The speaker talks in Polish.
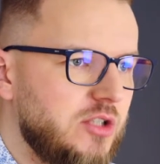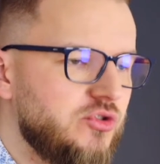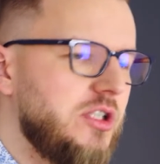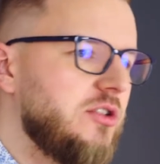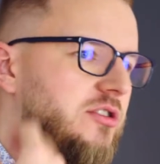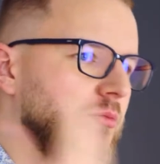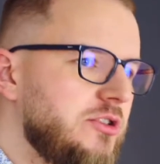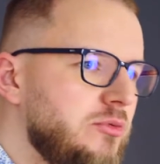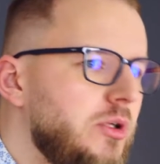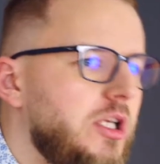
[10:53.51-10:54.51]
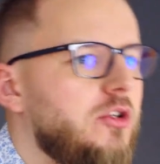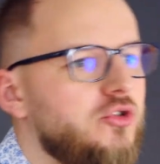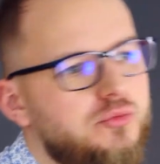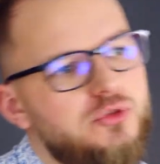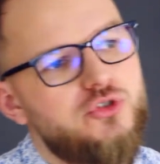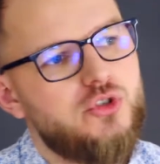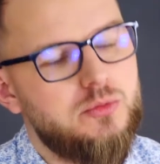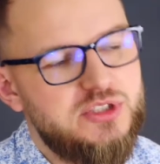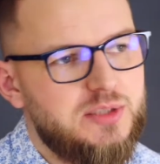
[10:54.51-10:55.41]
Jeżeli to są usługi, to czy musisz komuś